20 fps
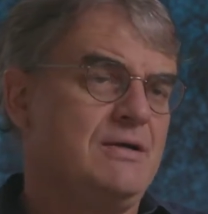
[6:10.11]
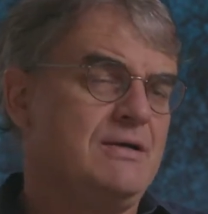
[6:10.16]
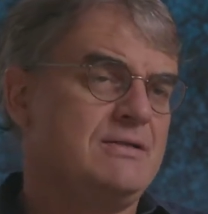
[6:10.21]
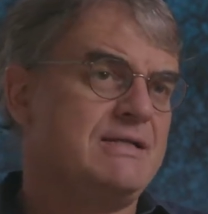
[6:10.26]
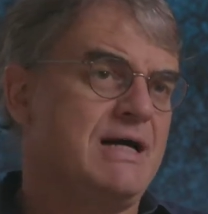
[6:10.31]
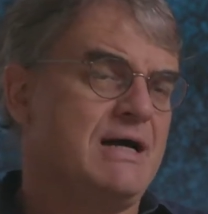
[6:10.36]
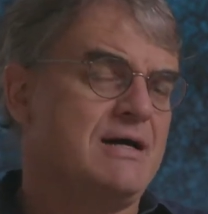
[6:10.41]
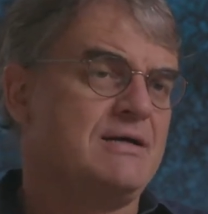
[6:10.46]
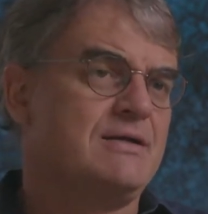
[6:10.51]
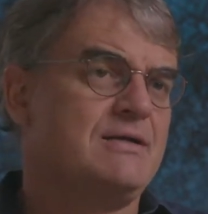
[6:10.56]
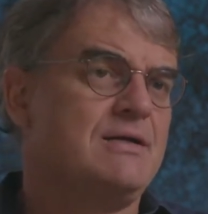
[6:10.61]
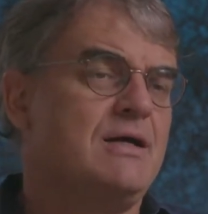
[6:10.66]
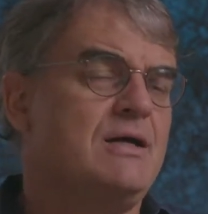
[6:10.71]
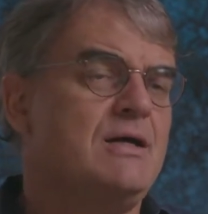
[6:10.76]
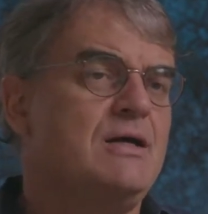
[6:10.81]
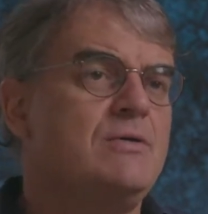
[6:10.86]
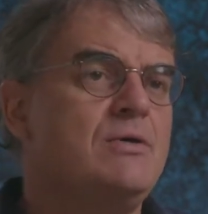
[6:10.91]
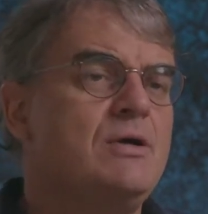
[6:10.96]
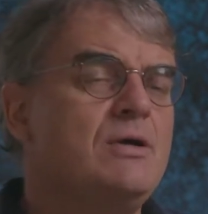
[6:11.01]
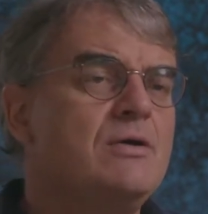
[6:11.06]
Sachen,
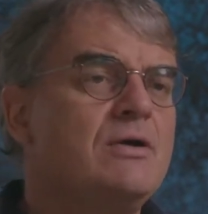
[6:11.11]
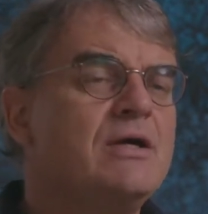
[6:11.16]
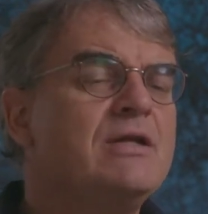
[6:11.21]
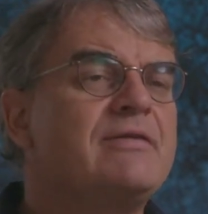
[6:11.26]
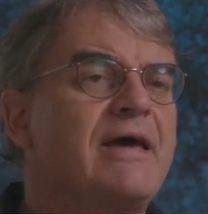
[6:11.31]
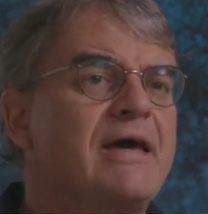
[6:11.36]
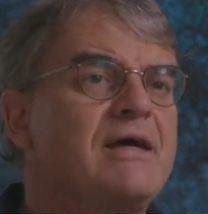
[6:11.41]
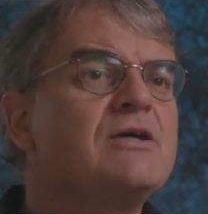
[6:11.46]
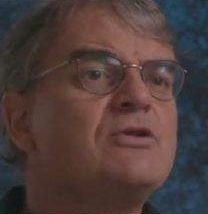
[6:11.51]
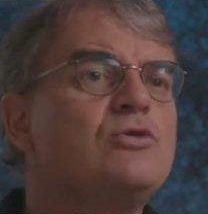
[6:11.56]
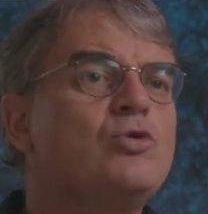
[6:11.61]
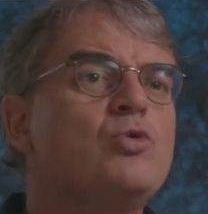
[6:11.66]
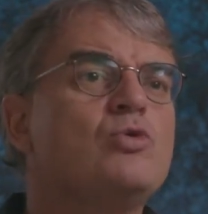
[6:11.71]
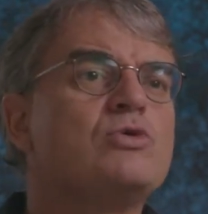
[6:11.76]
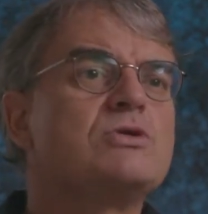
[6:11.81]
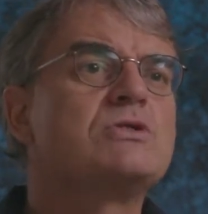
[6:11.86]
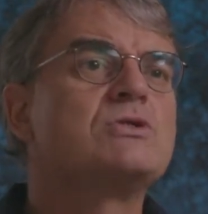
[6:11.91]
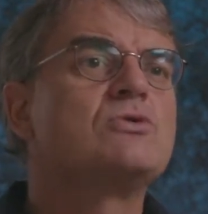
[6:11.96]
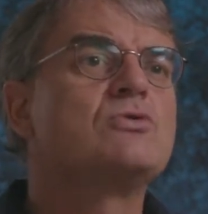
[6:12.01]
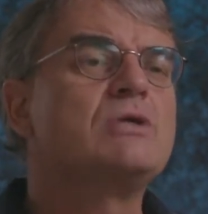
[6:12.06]
äh,
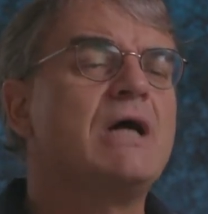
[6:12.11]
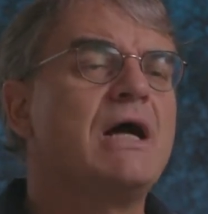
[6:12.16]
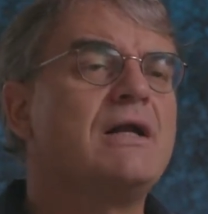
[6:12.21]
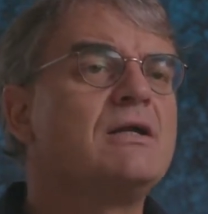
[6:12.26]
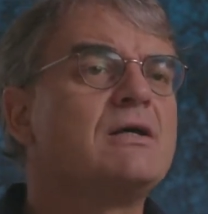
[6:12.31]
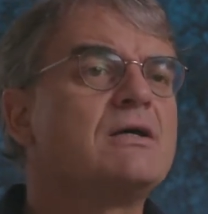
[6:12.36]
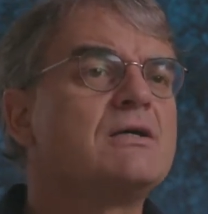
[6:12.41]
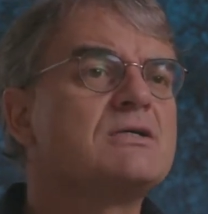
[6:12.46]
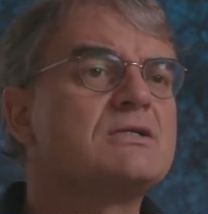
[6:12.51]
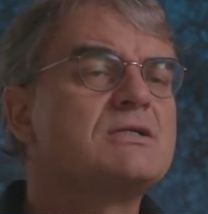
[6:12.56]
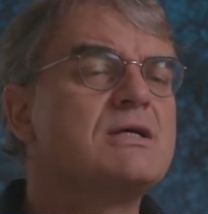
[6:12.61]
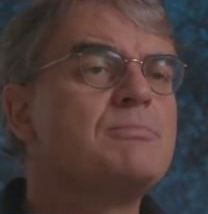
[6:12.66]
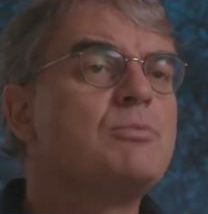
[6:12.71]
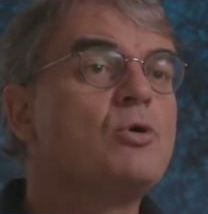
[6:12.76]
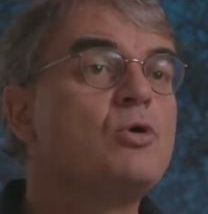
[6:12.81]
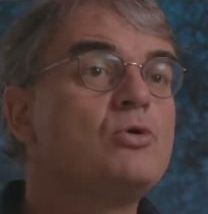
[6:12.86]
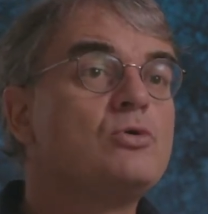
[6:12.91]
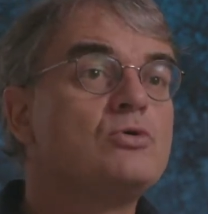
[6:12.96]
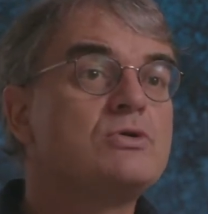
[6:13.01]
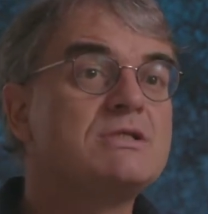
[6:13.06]
Getränkedosen und anderes äh,
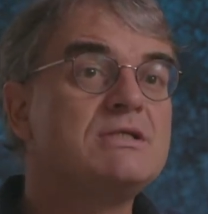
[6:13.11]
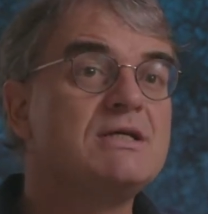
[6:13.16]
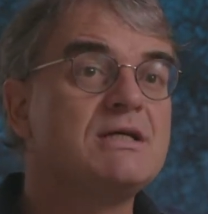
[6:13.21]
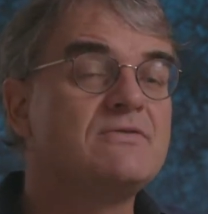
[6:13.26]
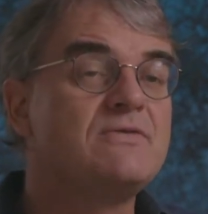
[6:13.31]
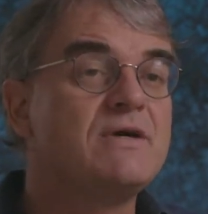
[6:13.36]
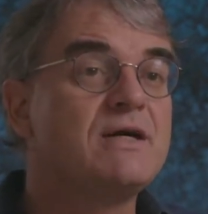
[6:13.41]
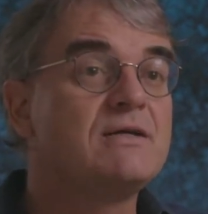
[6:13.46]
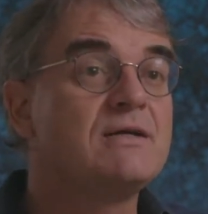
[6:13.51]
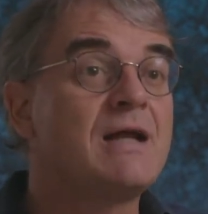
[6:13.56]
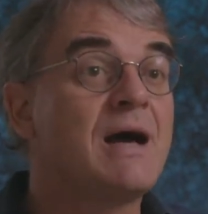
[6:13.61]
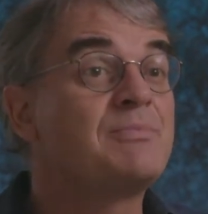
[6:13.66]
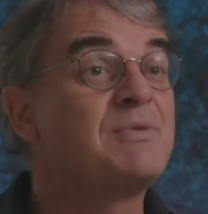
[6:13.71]
produziert werden.